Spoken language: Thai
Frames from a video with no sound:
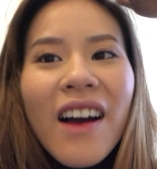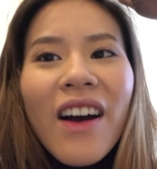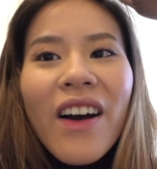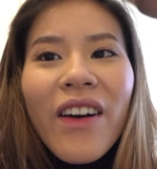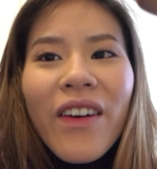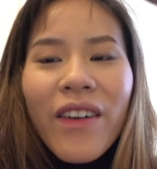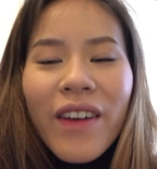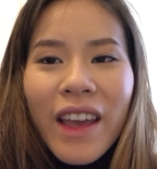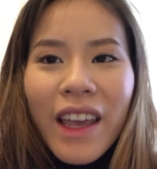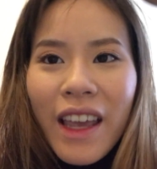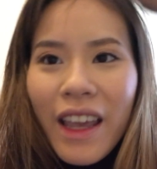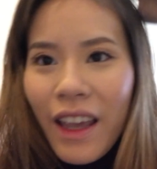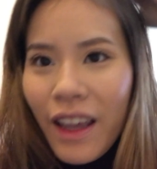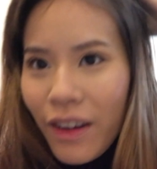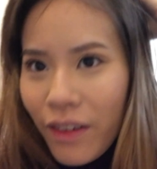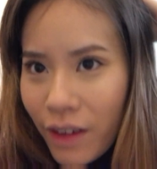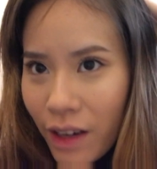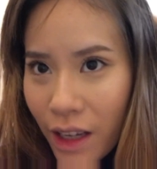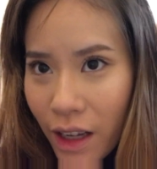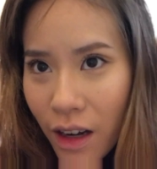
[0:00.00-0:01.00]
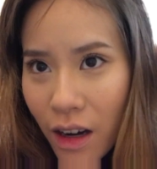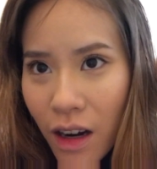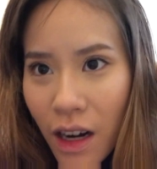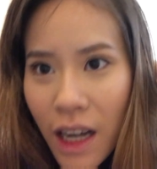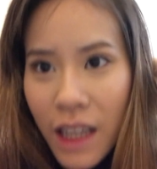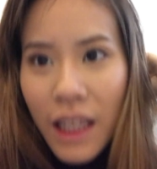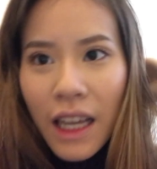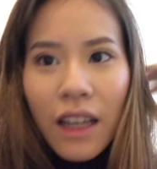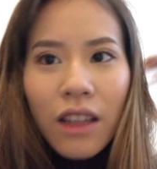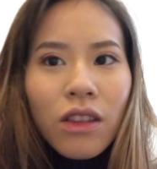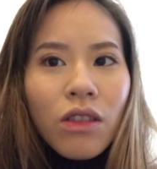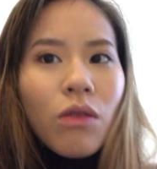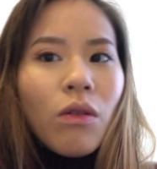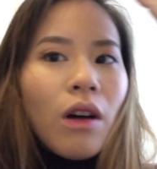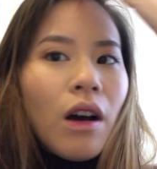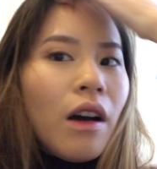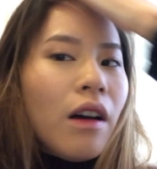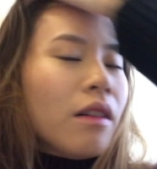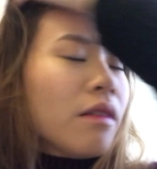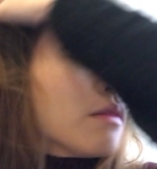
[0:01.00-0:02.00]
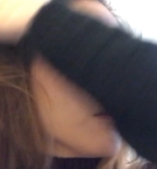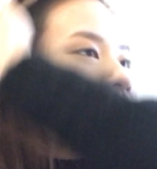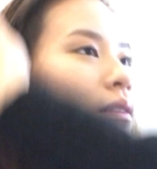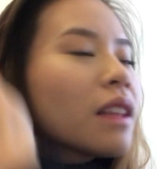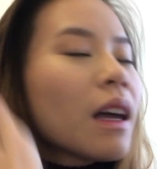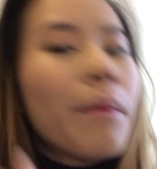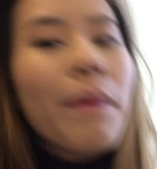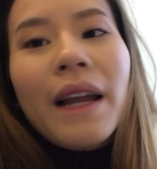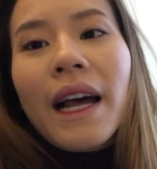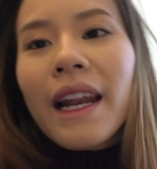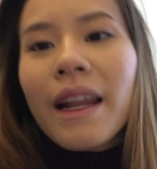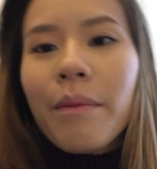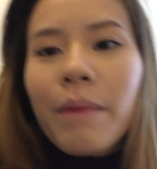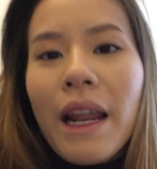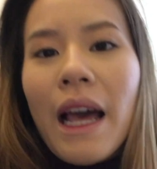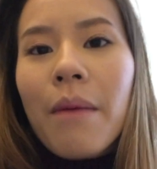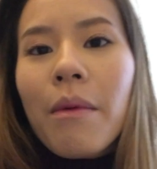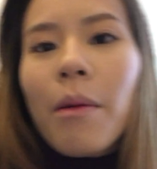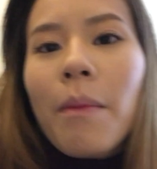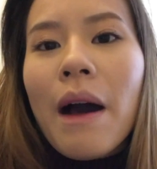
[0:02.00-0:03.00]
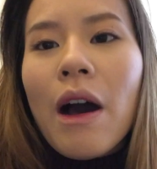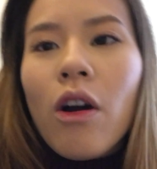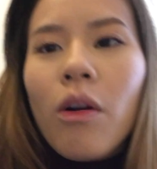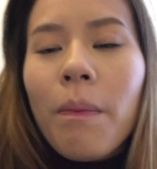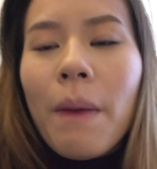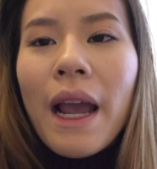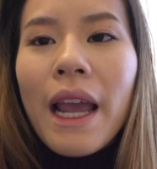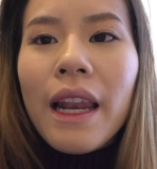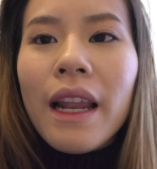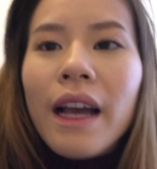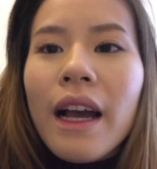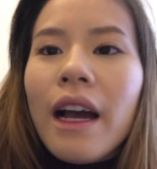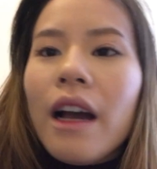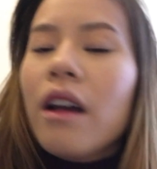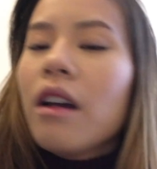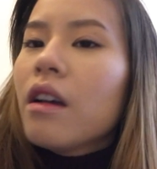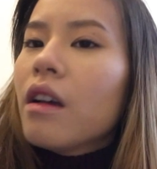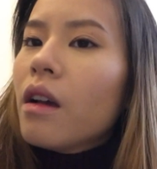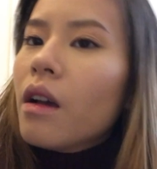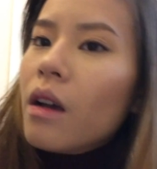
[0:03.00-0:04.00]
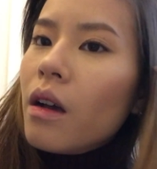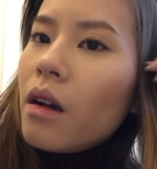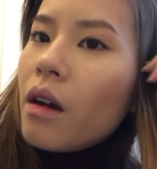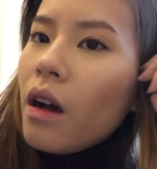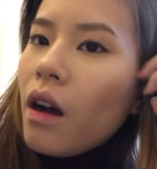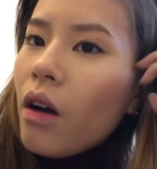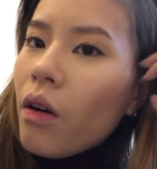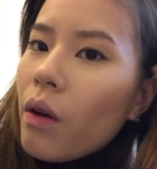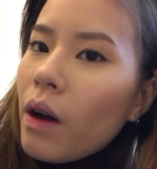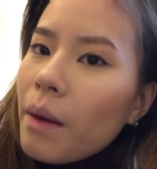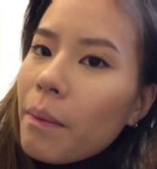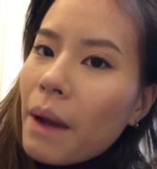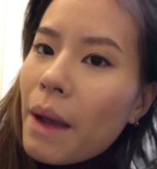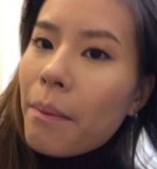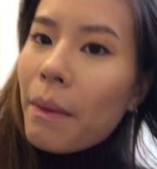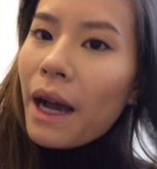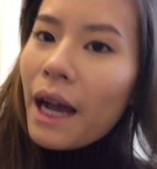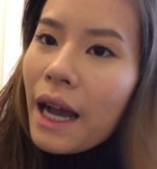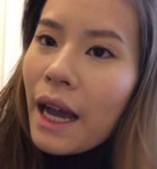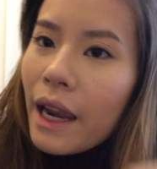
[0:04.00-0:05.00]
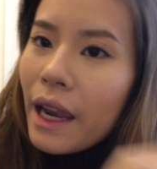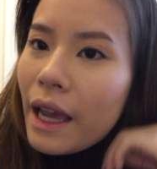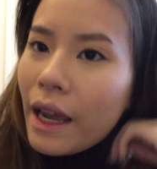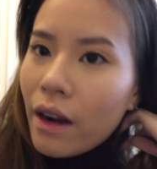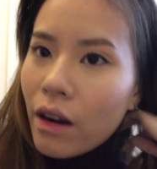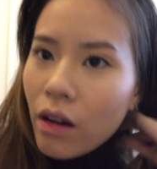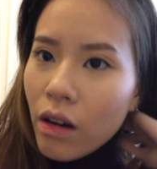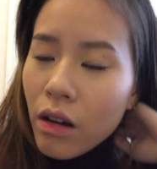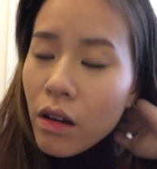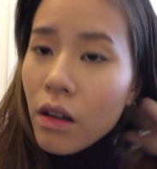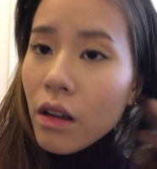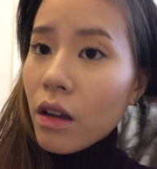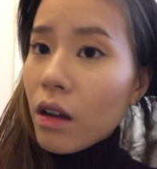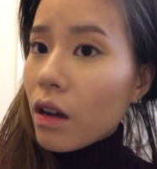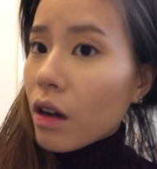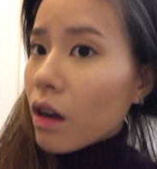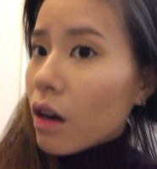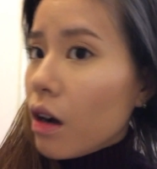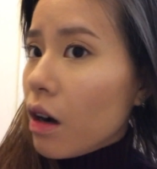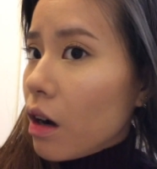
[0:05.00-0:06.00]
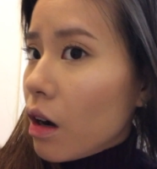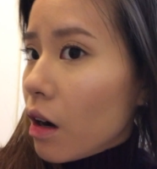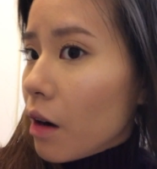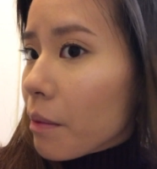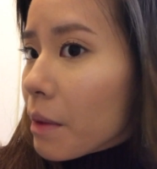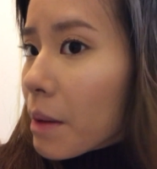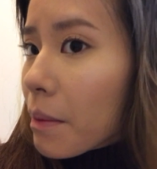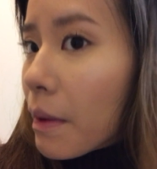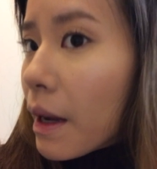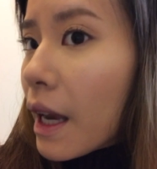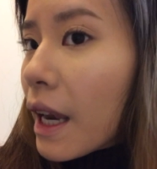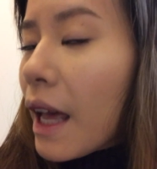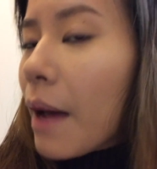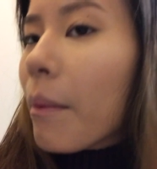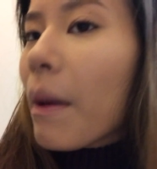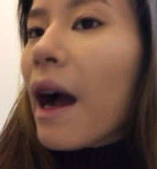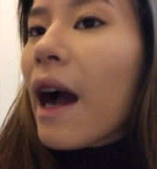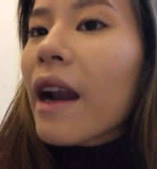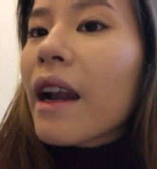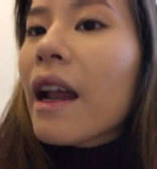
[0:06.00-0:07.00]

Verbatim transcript: โอเควันนี้ก็ได้แต่งตัวธรรมดาเบาๆไปนะคะเพราะว่าไปมหาลัยเนาะก็ไม่มีอะไรมาก